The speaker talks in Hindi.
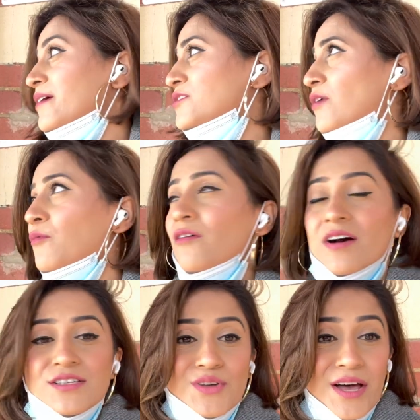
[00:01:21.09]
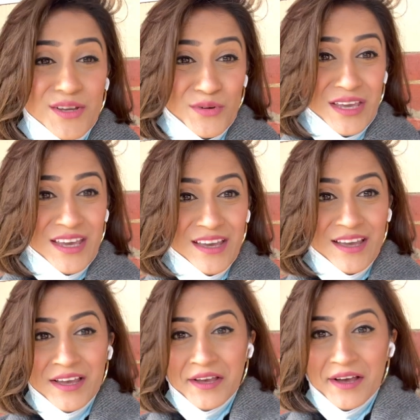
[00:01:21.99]
बैठी हूँ आपका आवाज़ तो आ रही
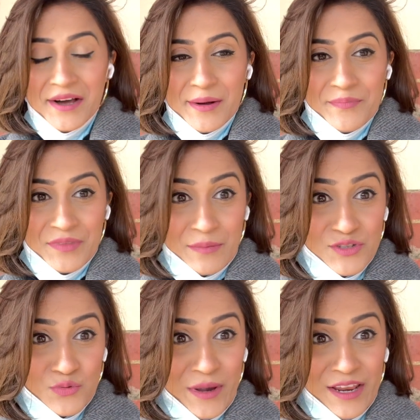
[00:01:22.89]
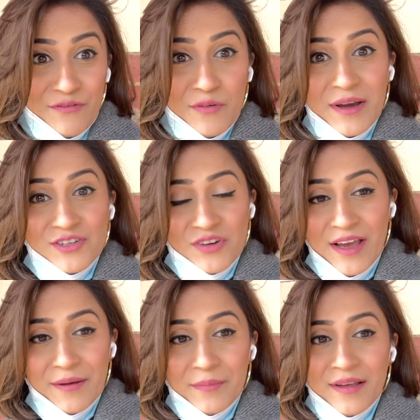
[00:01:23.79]
होगी आई एम जस्ट वेटिंग फॉर माई
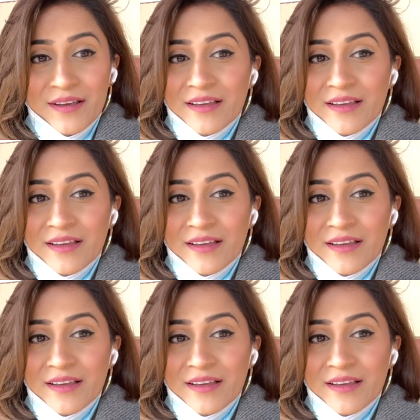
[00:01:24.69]
ट्रैम